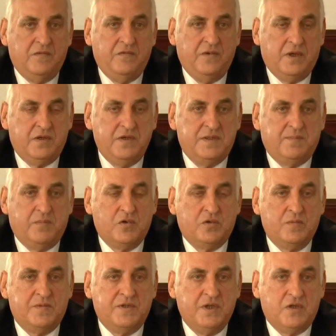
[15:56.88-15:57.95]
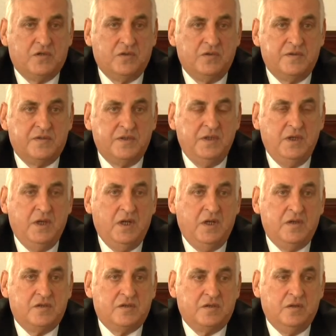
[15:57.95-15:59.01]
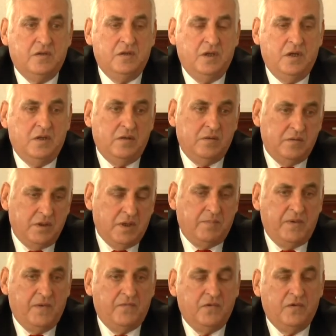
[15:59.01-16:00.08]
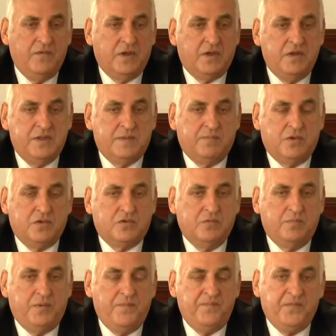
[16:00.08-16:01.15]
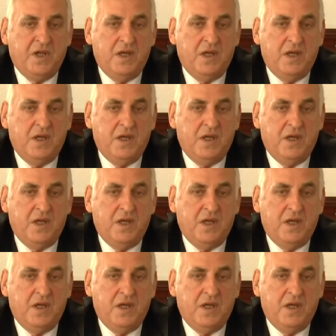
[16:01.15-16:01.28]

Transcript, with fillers: w jakiś sposób znaczący, co na pewno w jakiś sposób